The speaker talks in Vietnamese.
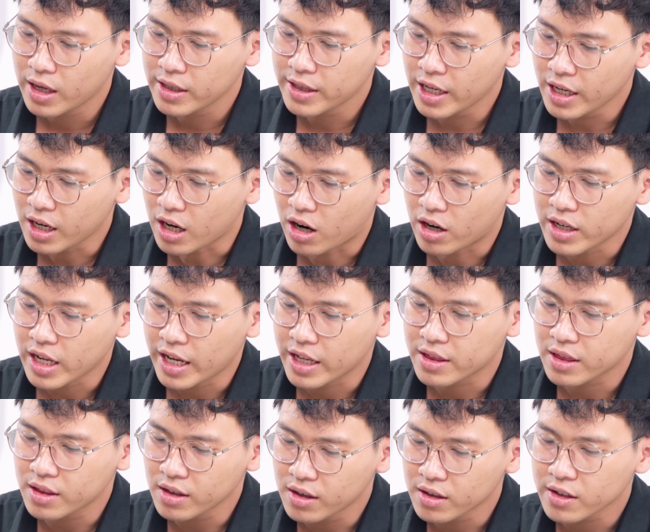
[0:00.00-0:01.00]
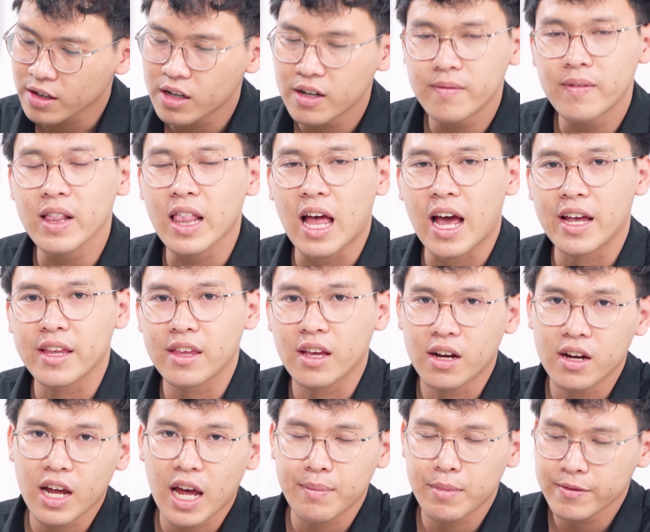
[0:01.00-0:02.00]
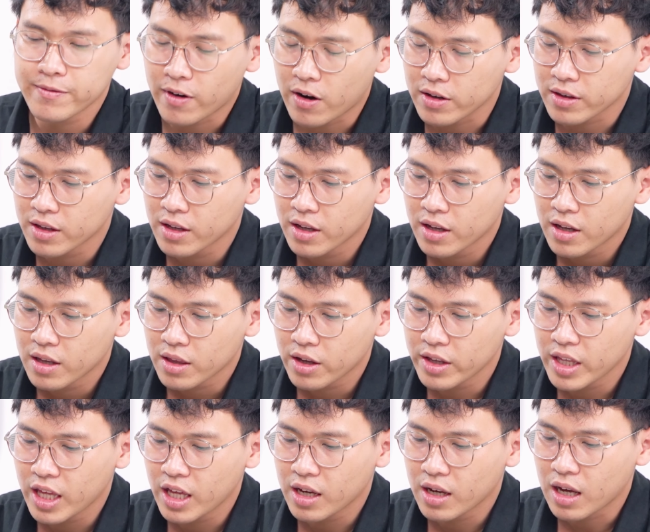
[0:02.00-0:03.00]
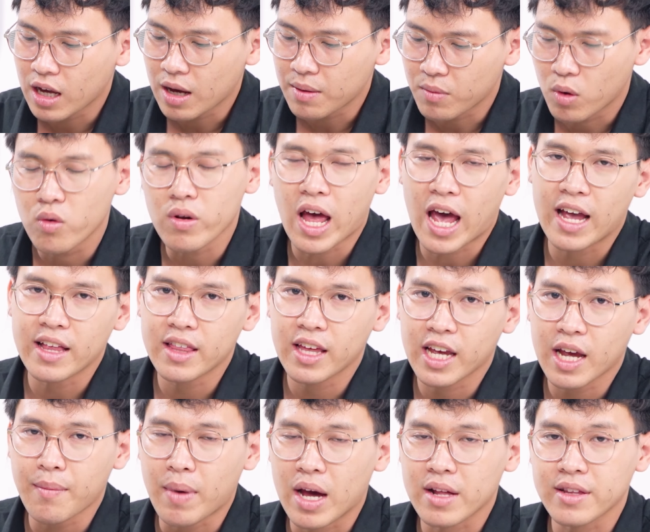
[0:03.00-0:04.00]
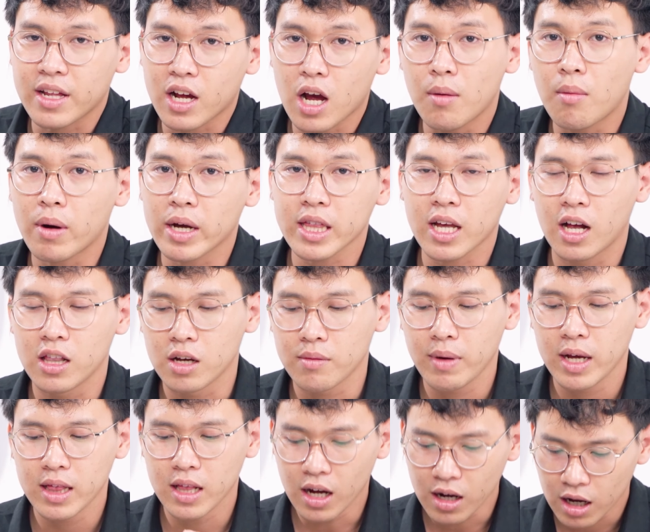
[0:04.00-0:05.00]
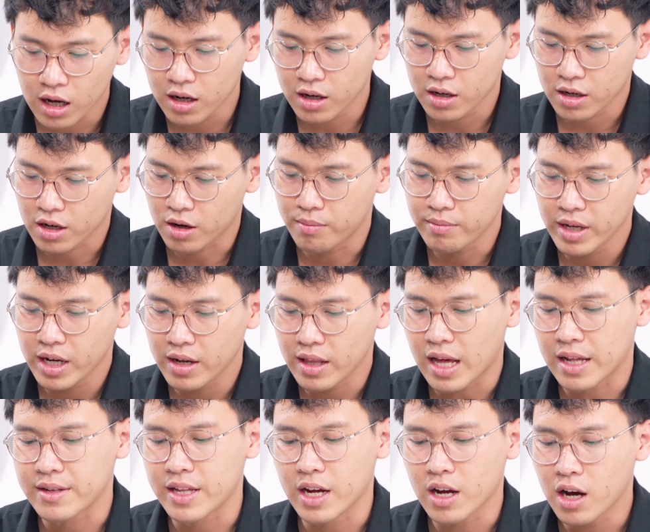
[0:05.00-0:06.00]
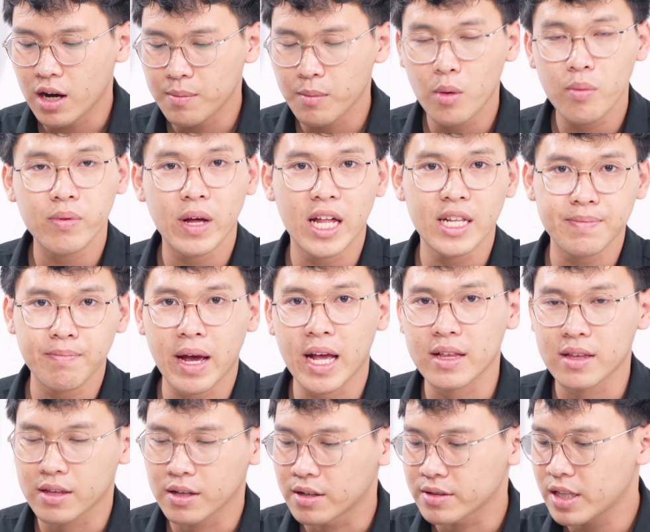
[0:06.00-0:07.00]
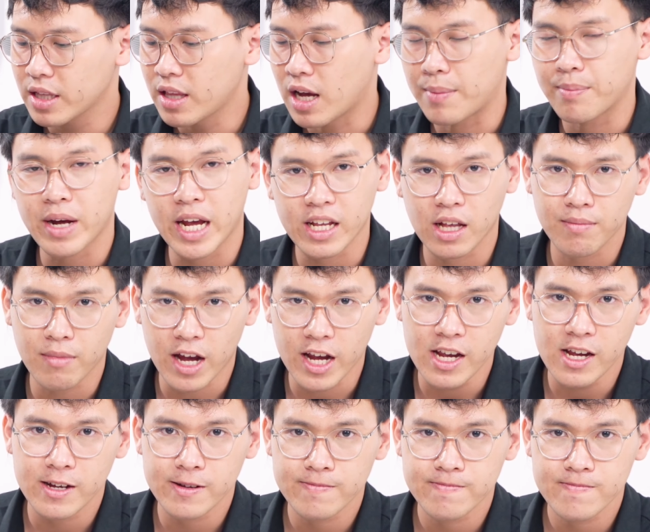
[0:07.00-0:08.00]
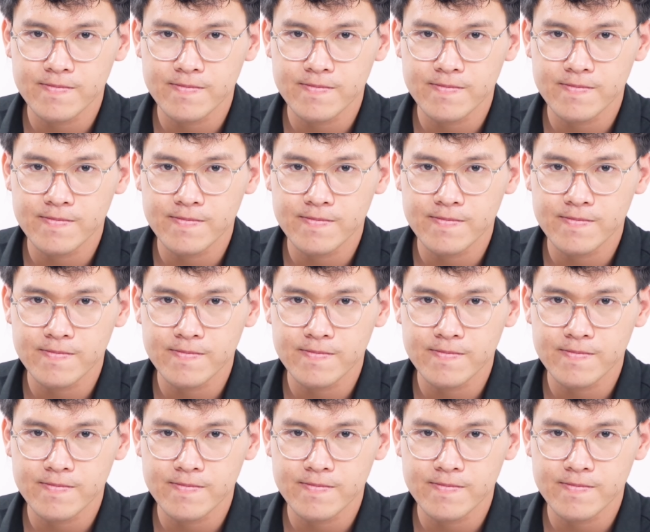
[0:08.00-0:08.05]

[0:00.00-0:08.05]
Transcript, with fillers: Thì chiếc điện thoại này tương đương với lại những gaming phone. Tuy nhiên bù lại thì các bạn sẽ có một cái thời lượng pin lớn hơn, cũng như là sẽ có bút S Pen được tích hợp ngay trên máy.